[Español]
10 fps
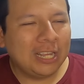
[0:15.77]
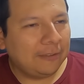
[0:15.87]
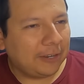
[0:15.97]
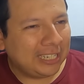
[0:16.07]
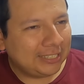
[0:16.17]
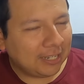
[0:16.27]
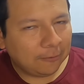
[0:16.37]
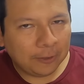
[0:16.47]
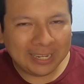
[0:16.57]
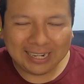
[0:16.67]
la diferencia
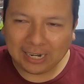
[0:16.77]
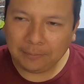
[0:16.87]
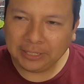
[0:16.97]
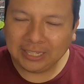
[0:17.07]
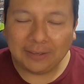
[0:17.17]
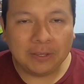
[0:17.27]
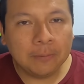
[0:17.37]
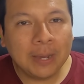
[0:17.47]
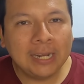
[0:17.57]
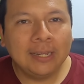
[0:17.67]
fue realmente
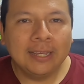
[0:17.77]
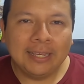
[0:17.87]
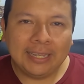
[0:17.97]
abismal